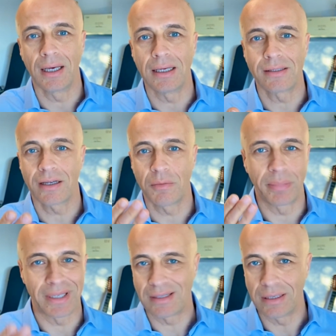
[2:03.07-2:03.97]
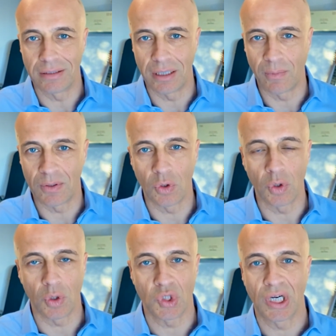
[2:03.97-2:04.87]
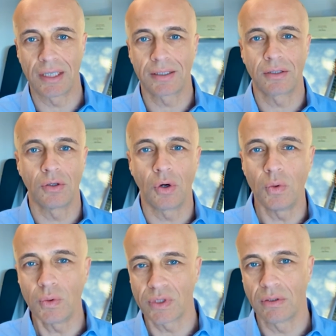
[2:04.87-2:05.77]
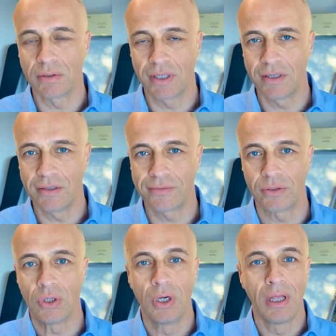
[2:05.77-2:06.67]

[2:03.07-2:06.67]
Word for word: essere presenti quando loro chattano o usano il telefono